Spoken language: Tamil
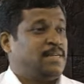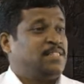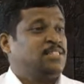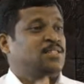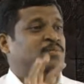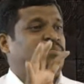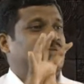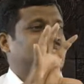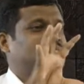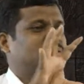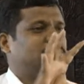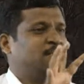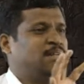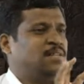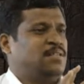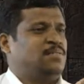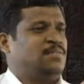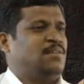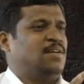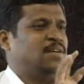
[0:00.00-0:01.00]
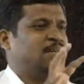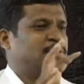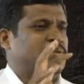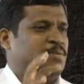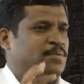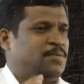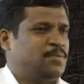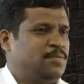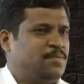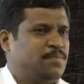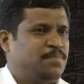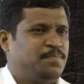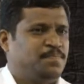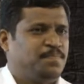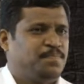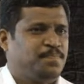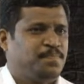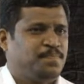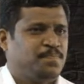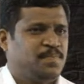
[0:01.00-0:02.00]
மனசுக்கு பிடிச்ச மாதிரி வாழணும்
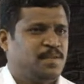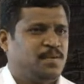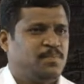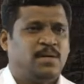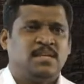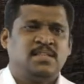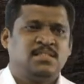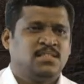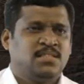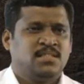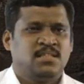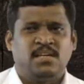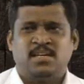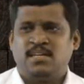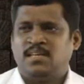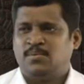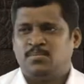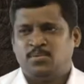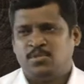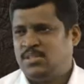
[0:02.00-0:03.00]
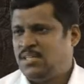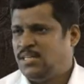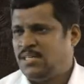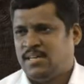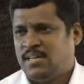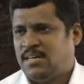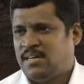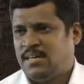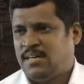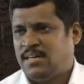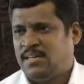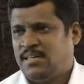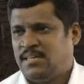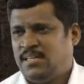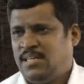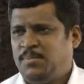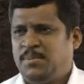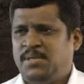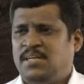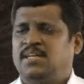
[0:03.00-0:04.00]
மனசு என்னென்ன புத்தி என்னென்ன
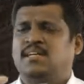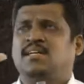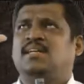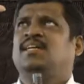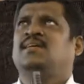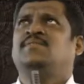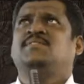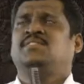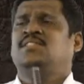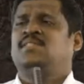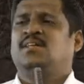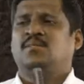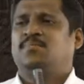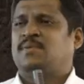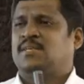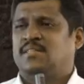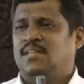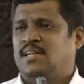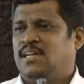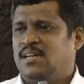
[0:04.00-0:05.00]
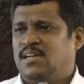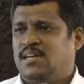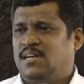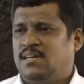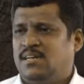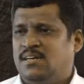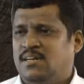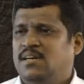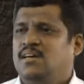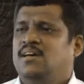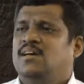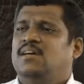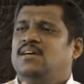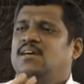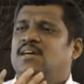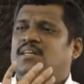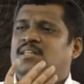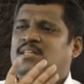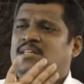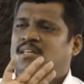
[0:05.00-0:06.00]
இப்படி நிறைய விஷயங்கள் பார்த்து இல்லைங்களா
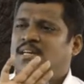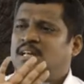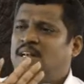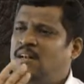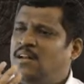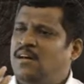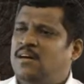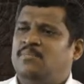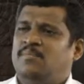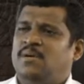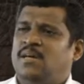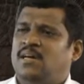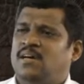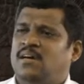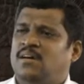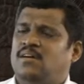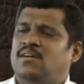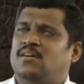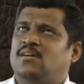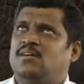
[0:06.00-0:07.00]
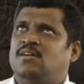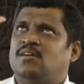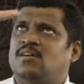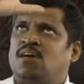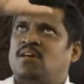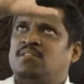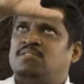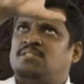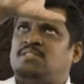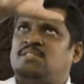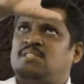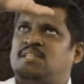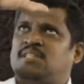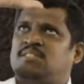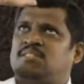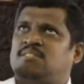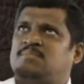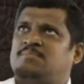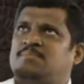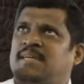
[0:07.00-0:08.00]
இது எல்லாமே
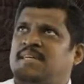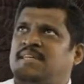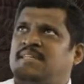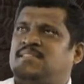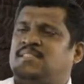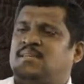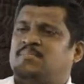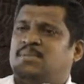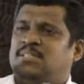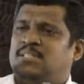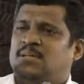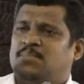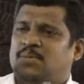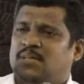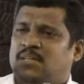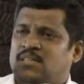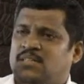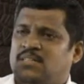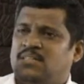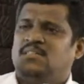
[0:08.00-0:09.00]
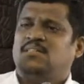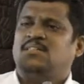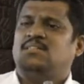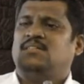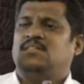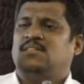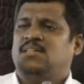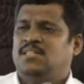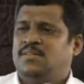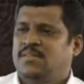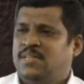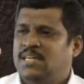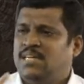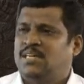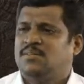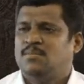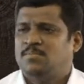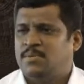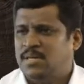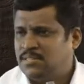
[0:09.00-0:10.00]
கான்சியஸ் மைண்ட் சம்மந்தப்பட்டது இது
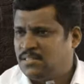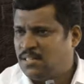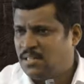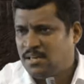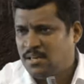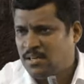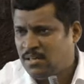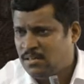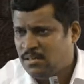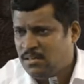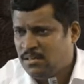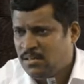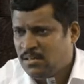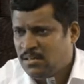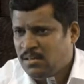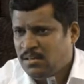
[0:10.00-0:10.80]
வரைக்கும் நம்ம பார்த்ததெல்லாம்